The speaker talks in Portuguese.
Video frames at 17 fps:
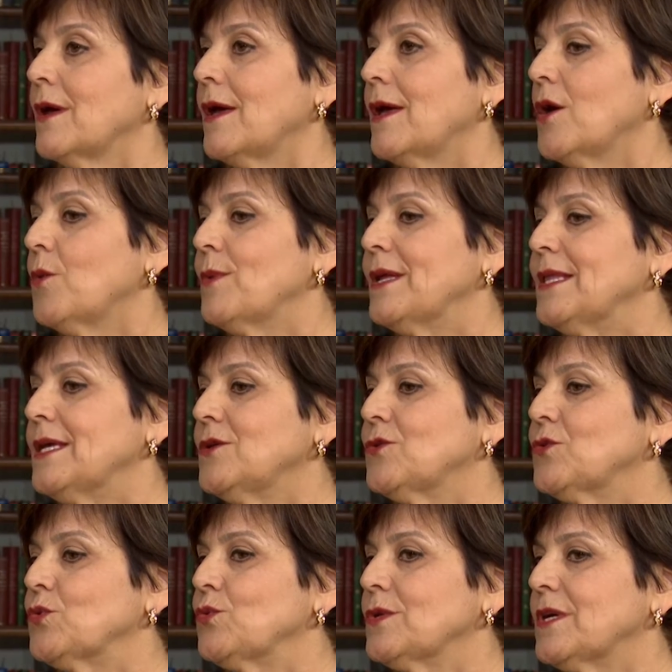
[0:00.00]
É uma
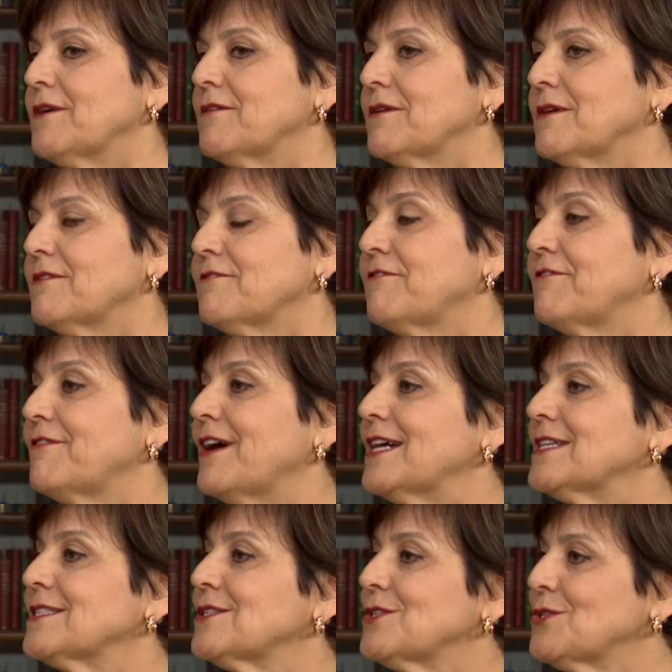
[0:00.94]
leitura
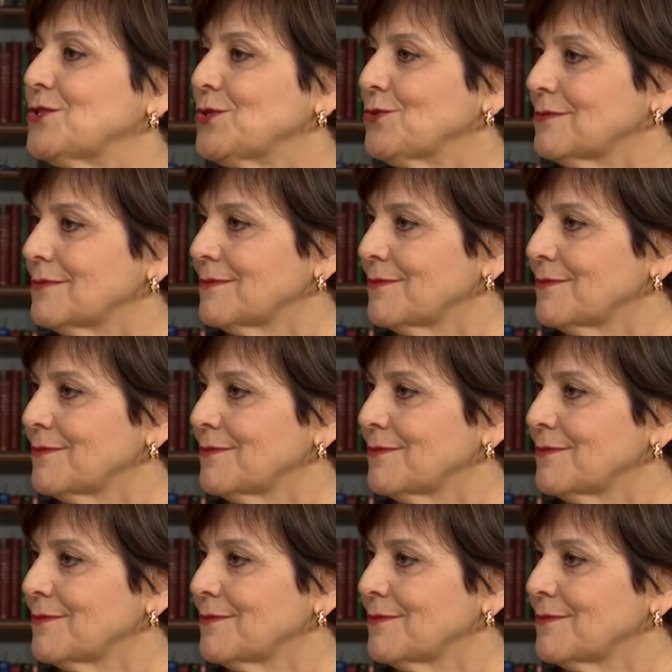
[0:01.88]
fácil,